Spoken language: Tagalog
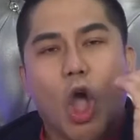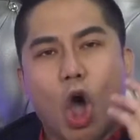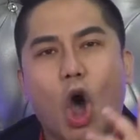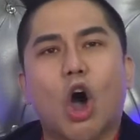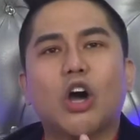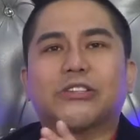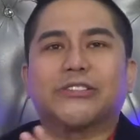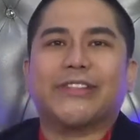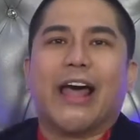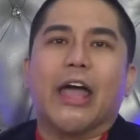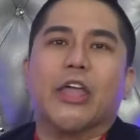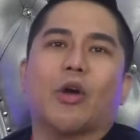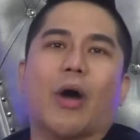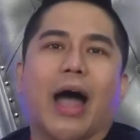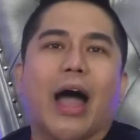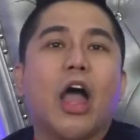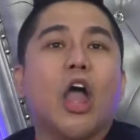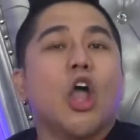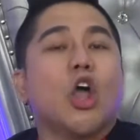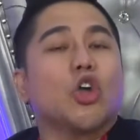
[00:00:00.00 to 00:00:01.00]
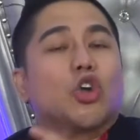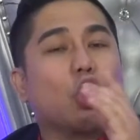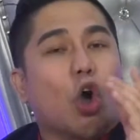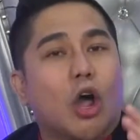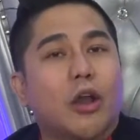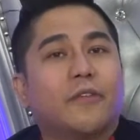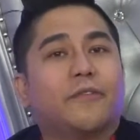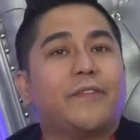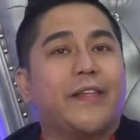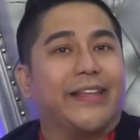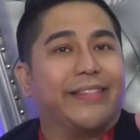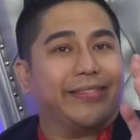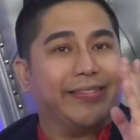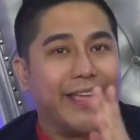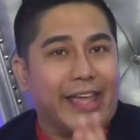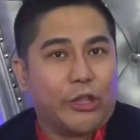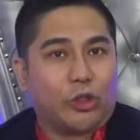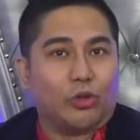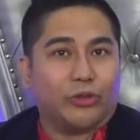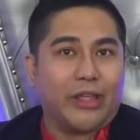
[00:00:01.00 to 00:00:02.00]
Ox tayo ah conflict
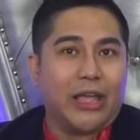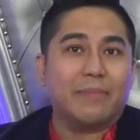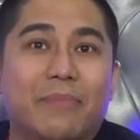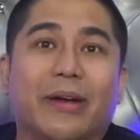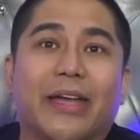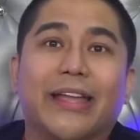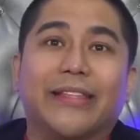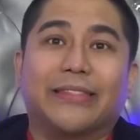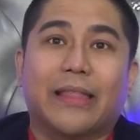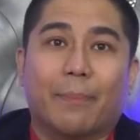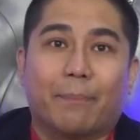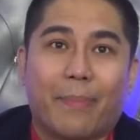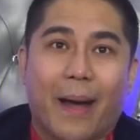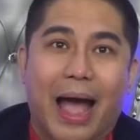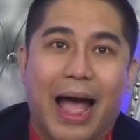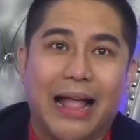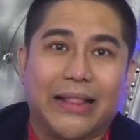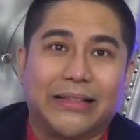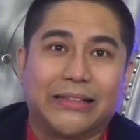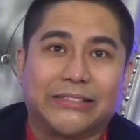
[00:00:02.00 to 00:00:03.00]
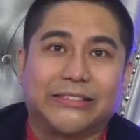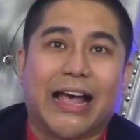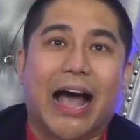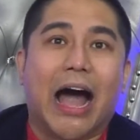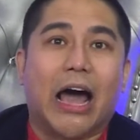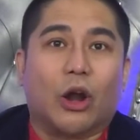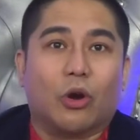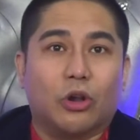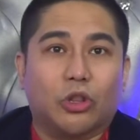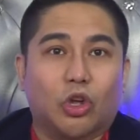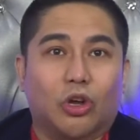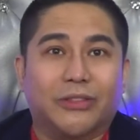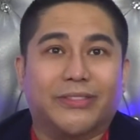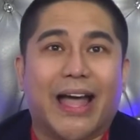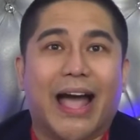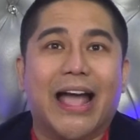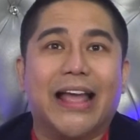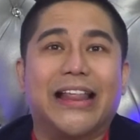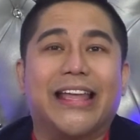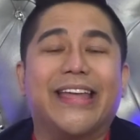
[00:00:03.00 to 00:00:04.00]
day-to-day, maging tapat sa araw ito
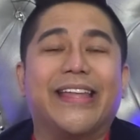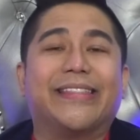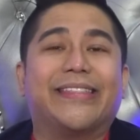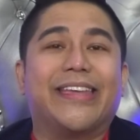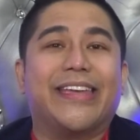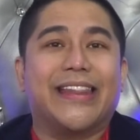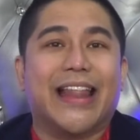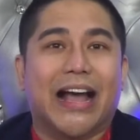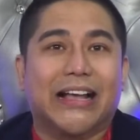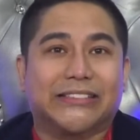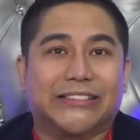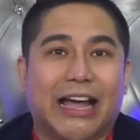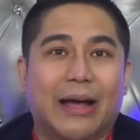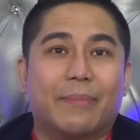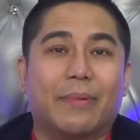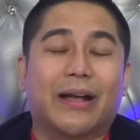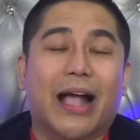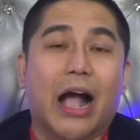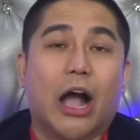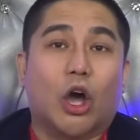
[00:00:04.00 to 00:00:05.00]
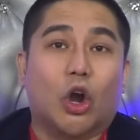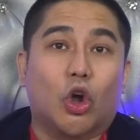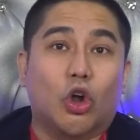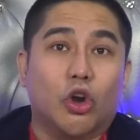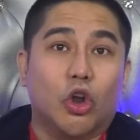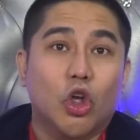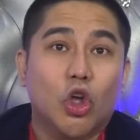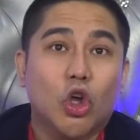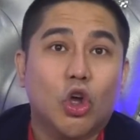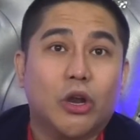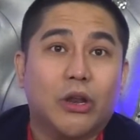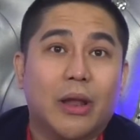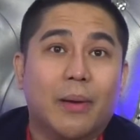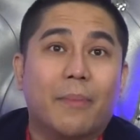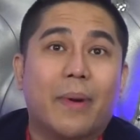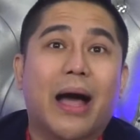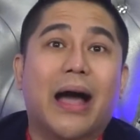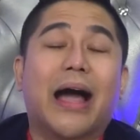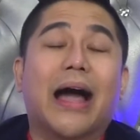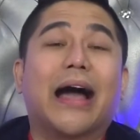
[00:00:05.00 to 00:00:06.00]
dahil hindi inaasahang magkakaroon ng mga
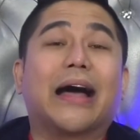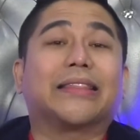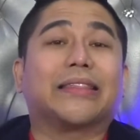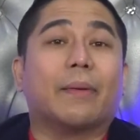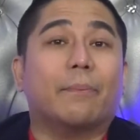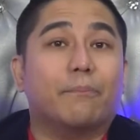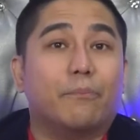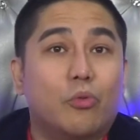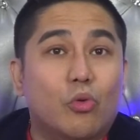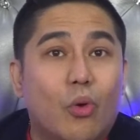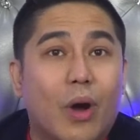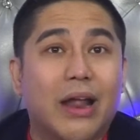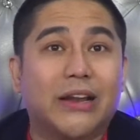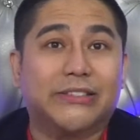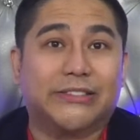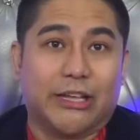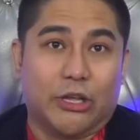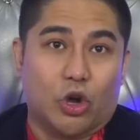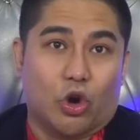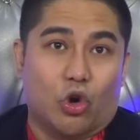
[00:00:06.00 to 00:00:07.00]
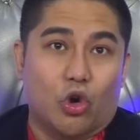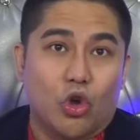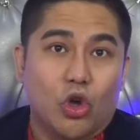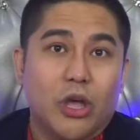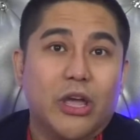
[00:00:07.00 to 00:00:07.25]
makakatampuhan sa iyo.